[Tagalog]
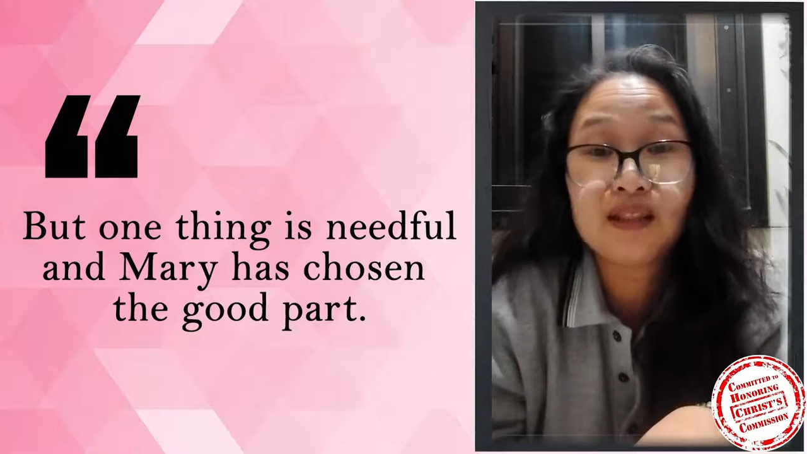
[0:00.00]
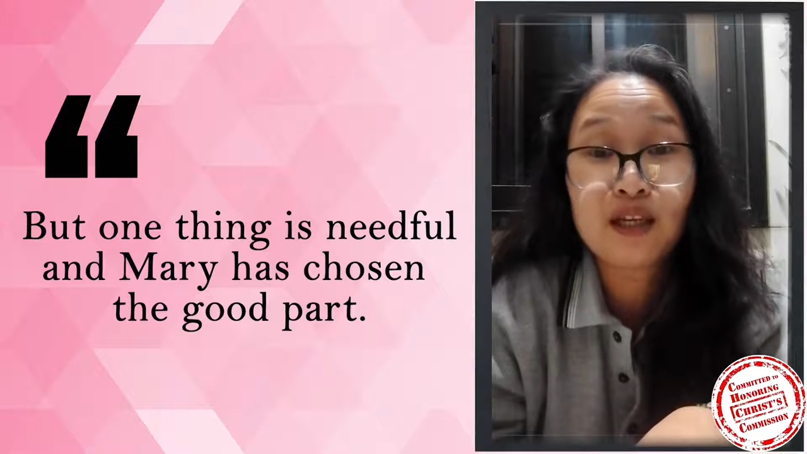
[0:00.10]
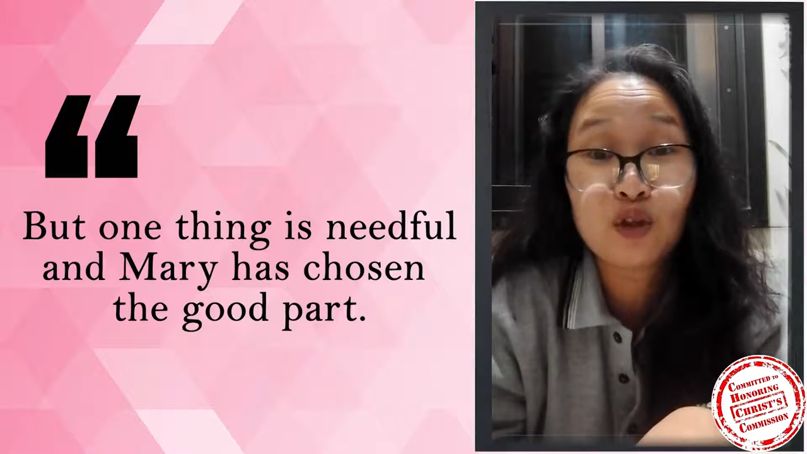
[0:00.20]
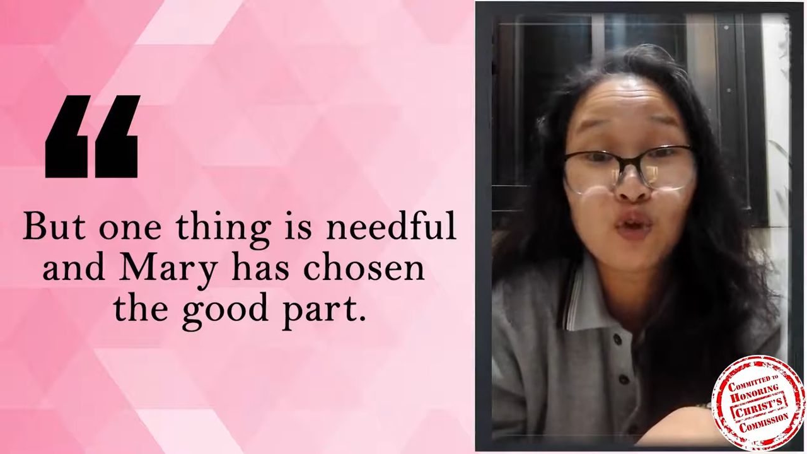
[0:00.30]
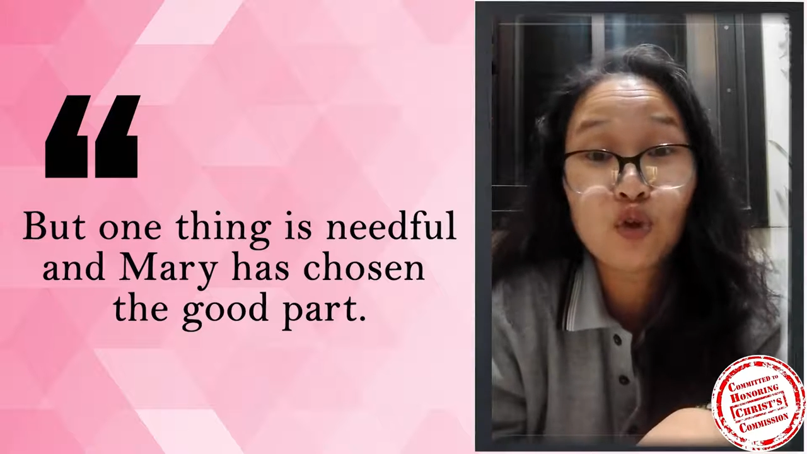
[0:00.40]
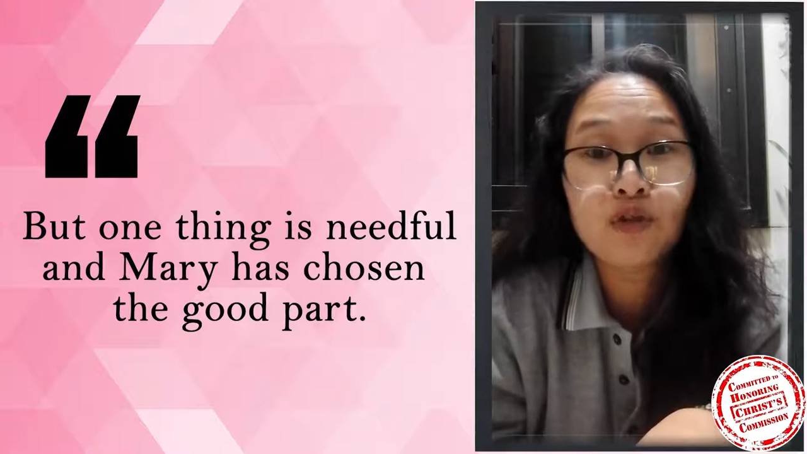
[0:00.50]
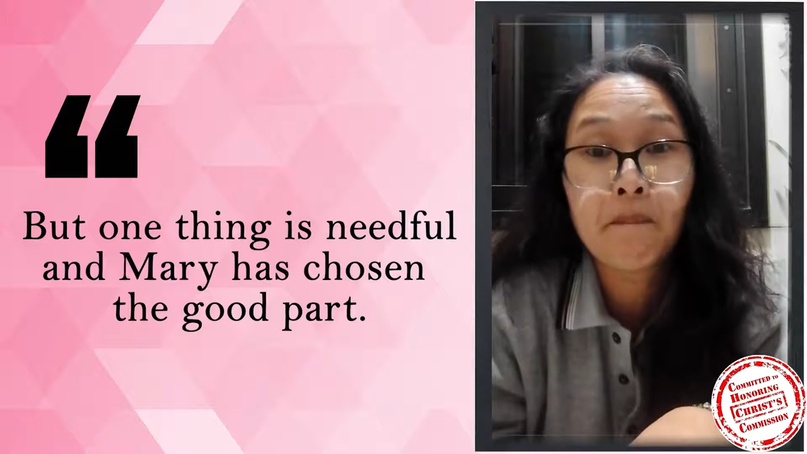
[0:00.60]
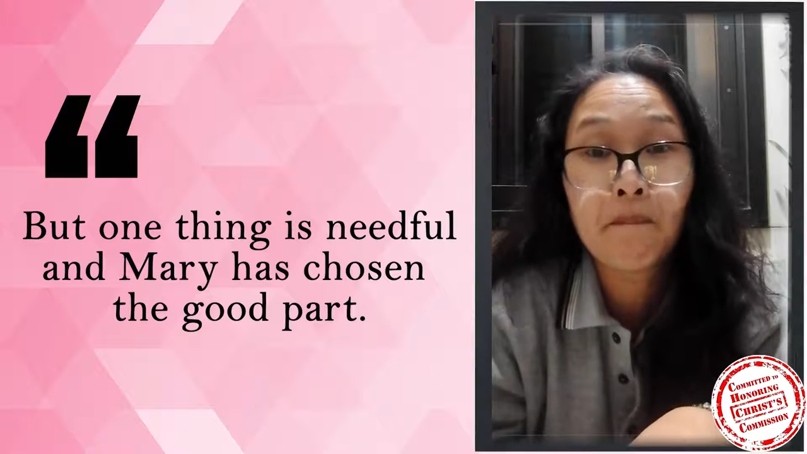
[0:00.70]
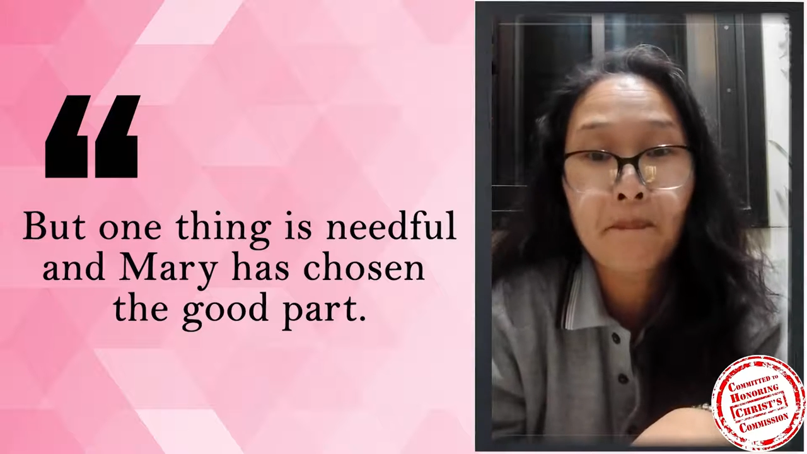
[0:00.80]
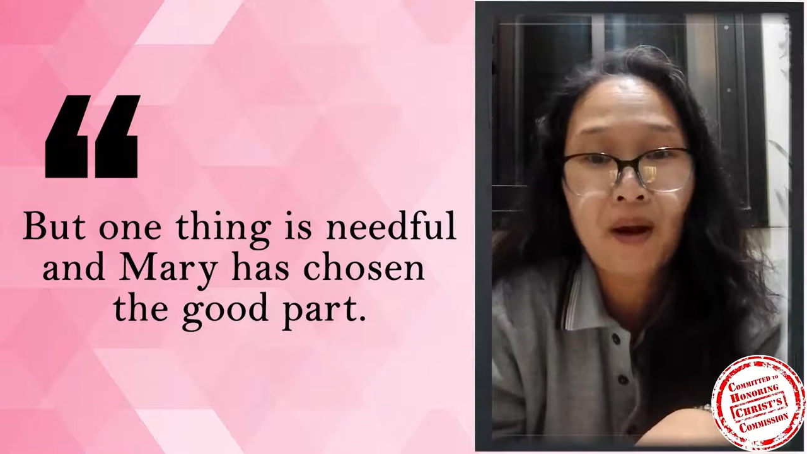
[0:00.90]
the
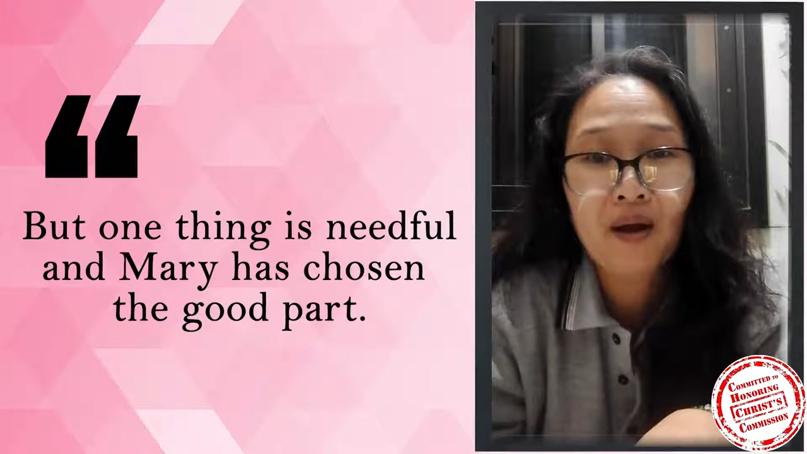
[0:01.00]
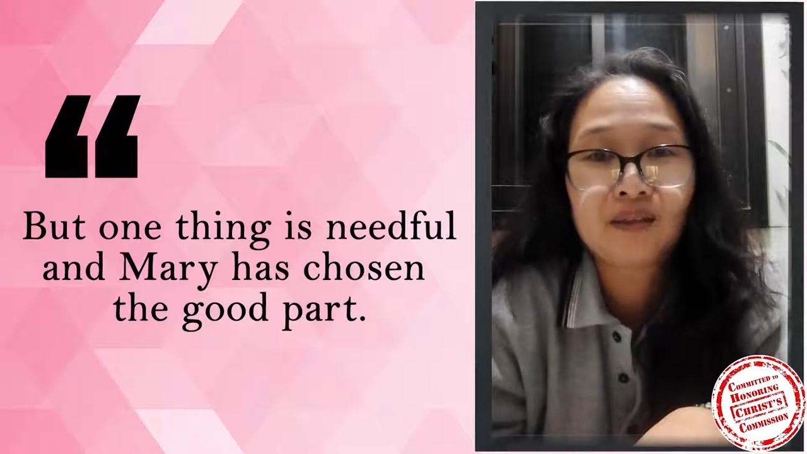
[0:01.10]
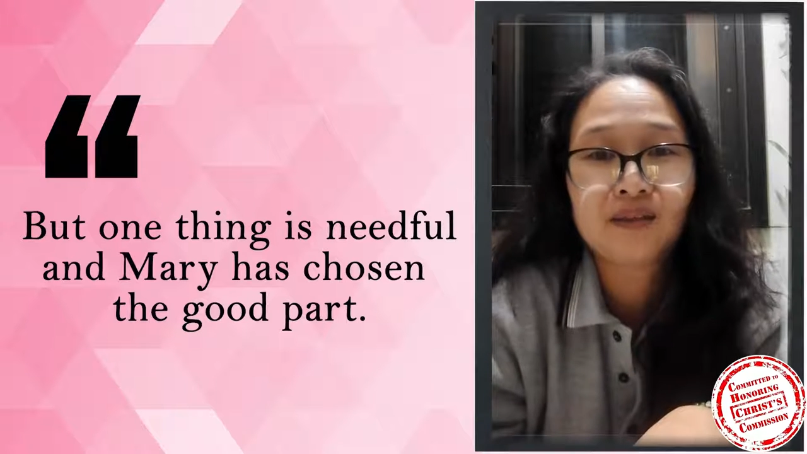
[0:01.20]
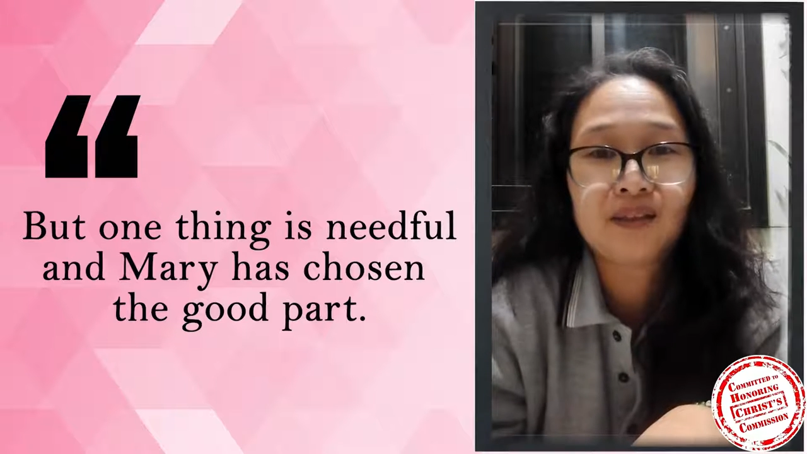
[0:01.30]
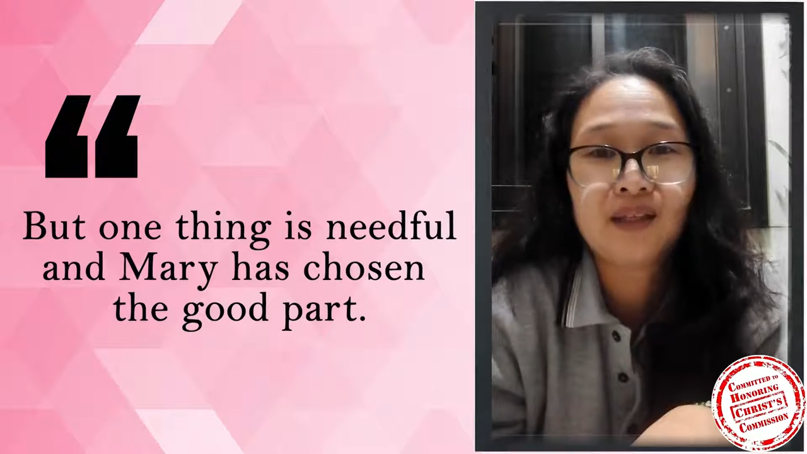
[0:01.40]
good part.